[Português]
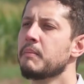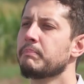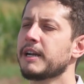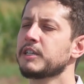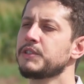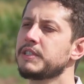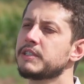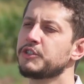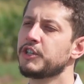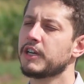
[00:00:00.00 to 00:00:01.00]
Para as
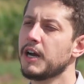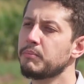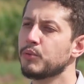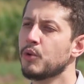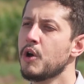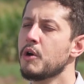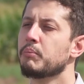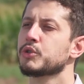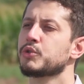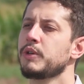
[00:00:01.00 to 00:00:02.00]
visitas de campo,
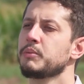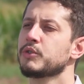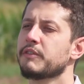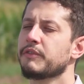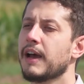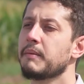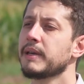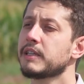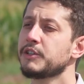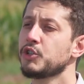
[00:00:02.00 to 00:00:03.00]
possuímos a
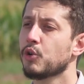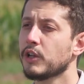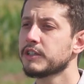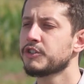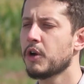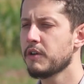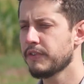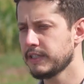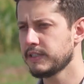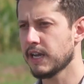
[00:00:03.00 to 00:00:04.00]
ferramenta de notas
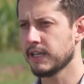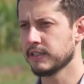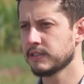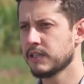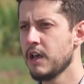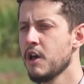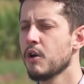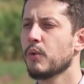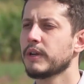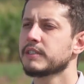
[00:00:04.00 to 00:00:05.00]
georreferenciadas.
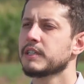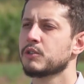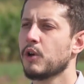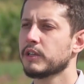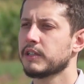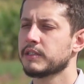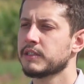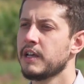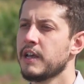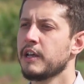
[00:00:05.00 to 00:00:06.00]
Com essas
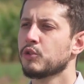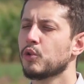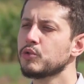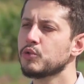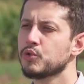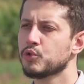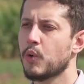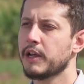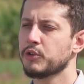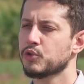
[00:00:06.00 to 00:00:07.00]
notas, todos os
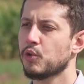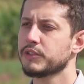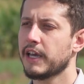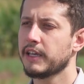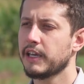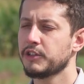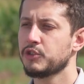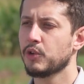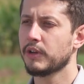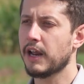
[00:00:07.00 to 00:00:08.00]
usuários conseguem
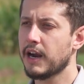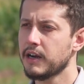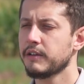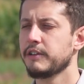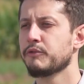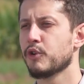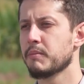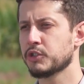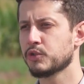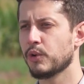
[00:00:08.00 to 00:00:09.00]
adicionar
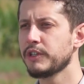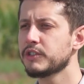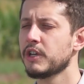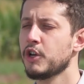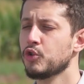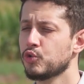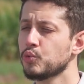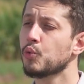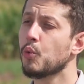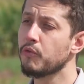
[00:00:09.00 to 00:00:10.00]
informações
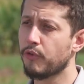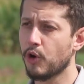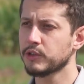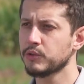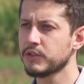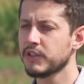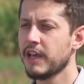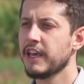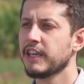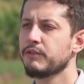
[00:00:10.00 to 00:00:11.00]
junto com fotos
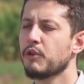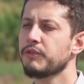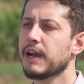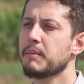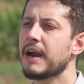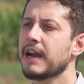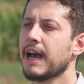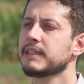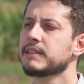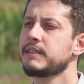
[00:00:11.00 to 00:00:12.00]
que vão ficar
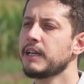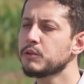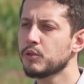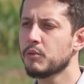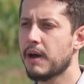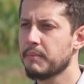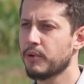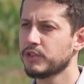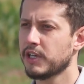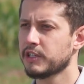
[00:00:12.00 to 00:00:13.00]
marcadas dentro do mapa
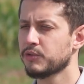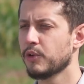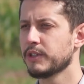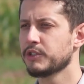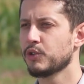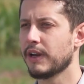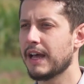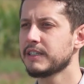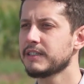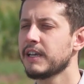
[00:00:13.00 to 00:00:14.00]
onde elas foram
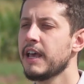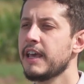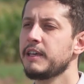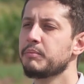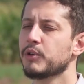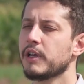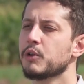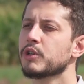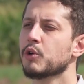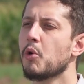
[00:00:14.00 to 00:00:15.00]
adicionadas e
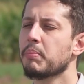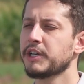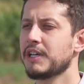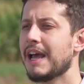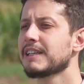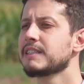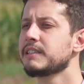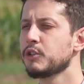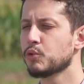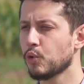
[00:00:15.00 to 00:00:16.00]
poderão ser compartilhadas
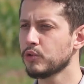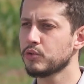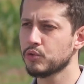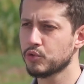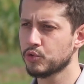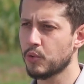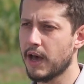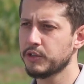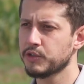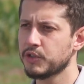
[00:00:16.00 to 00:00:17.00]
entre todos os
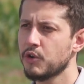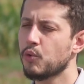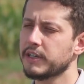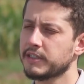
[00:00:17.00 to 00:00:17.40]
usuários com